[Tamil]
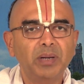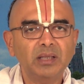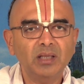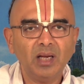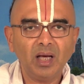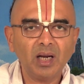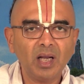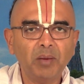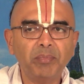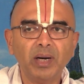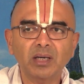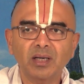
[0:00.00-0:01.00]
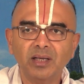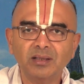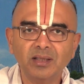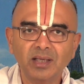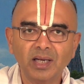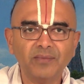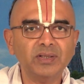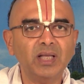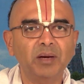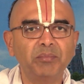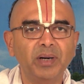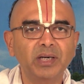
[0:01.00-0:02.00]
பதினாறாம் பாட்டிலேருந்து
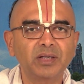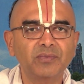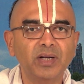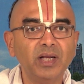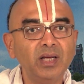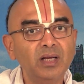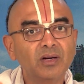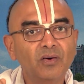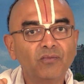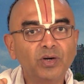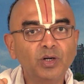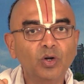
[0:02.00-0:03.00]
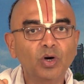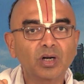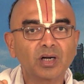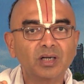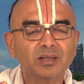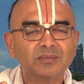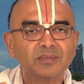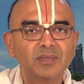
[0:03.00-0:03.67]
இருபதாம் பாட்டு வரை விண்ணோர்கள்